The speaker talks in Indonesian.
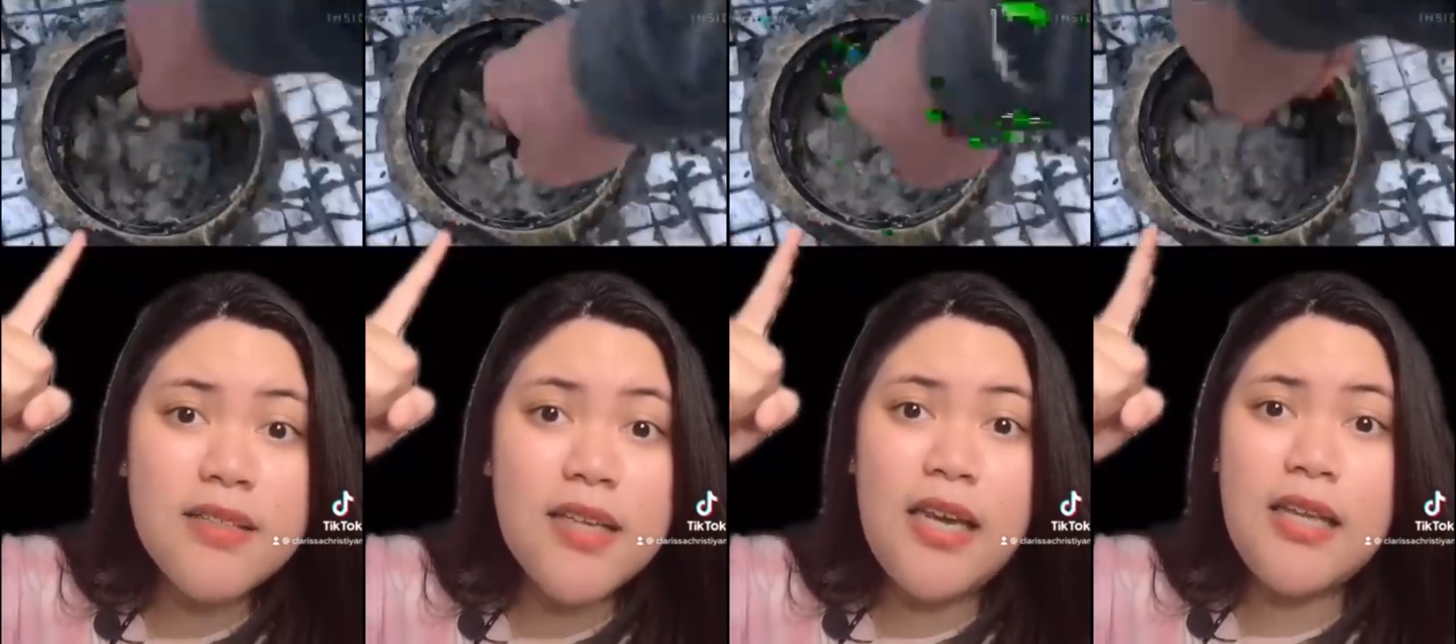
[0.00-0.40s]

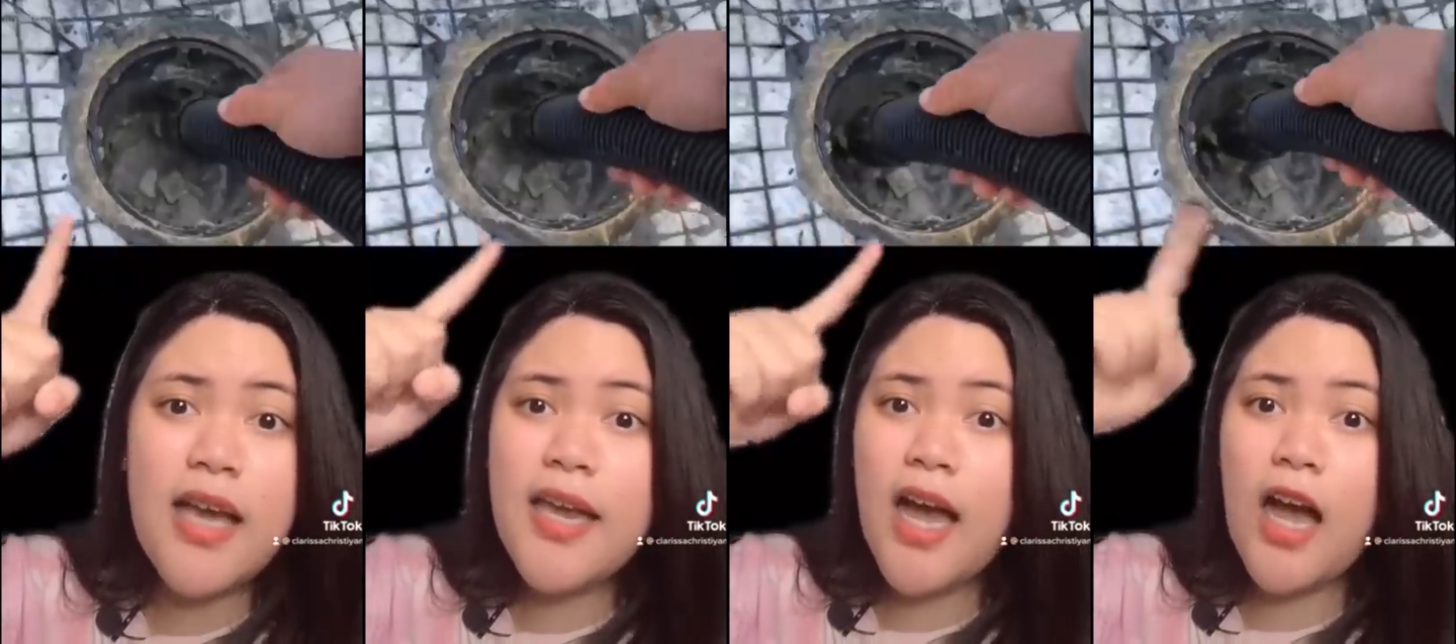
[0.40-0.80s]

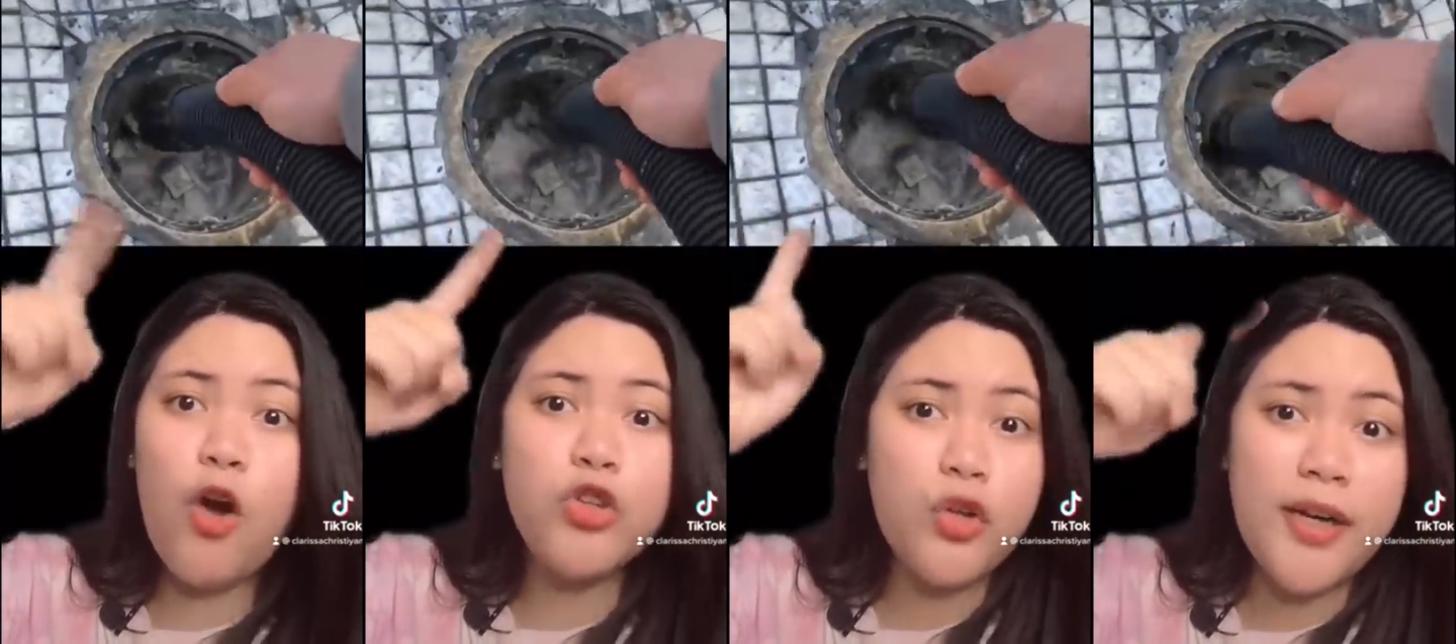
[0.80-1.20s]
Jadinya ya
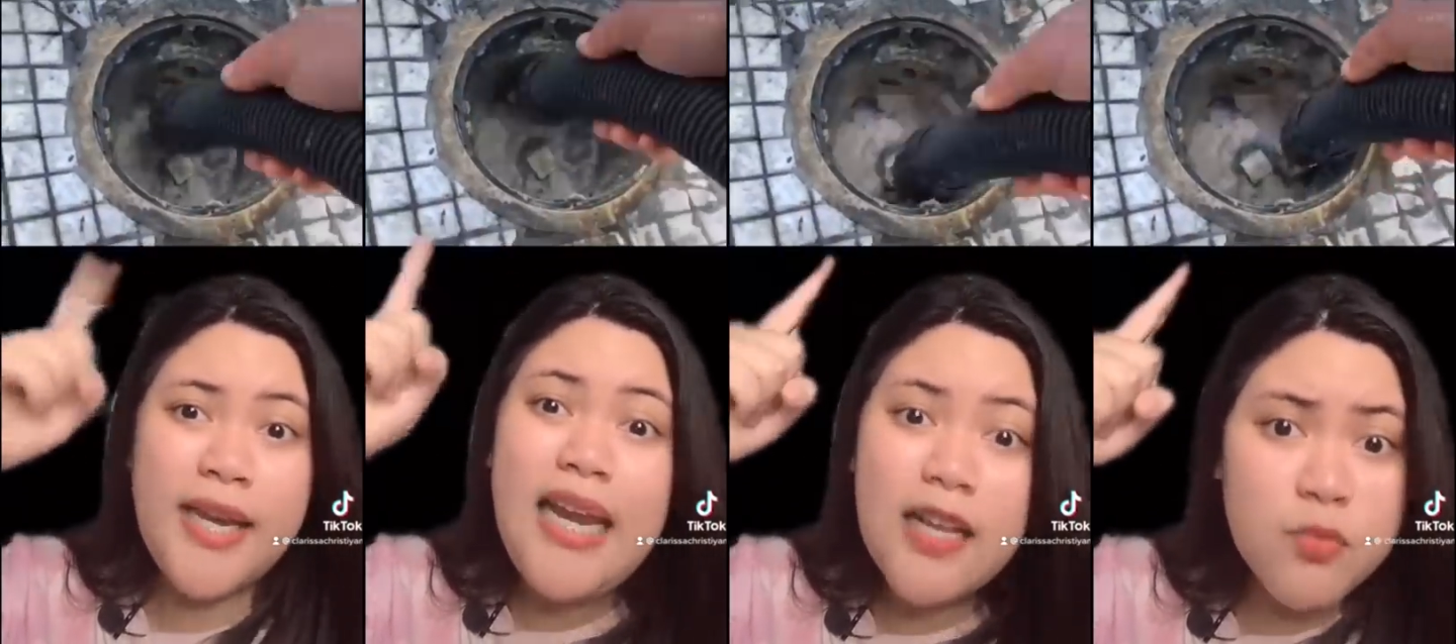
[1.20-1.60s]
kotorannya
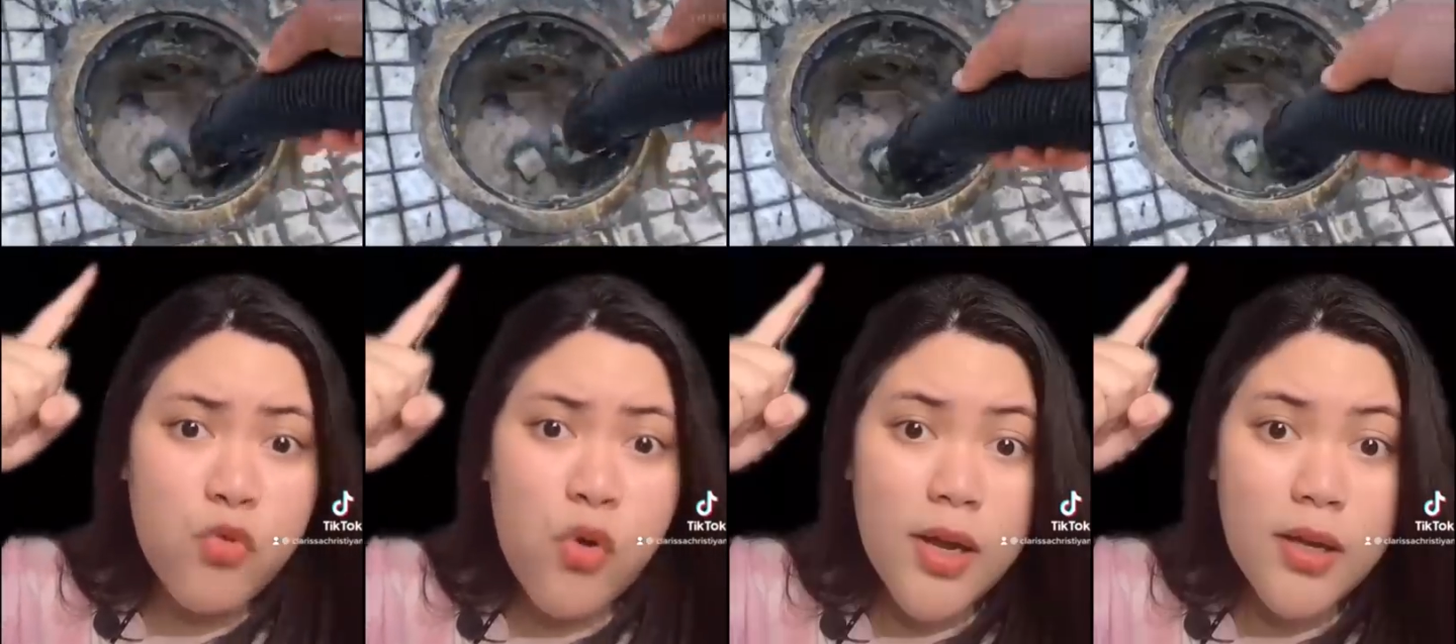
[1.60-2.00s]
hilang
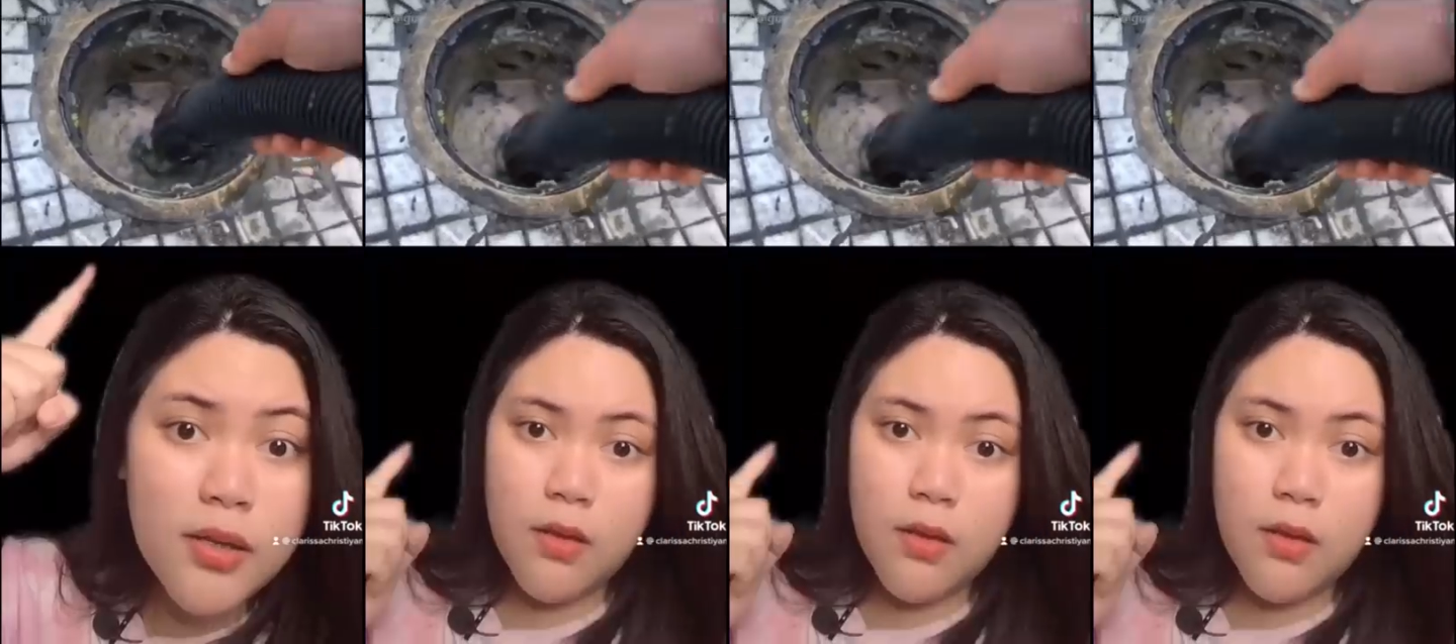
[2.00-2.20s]
semua.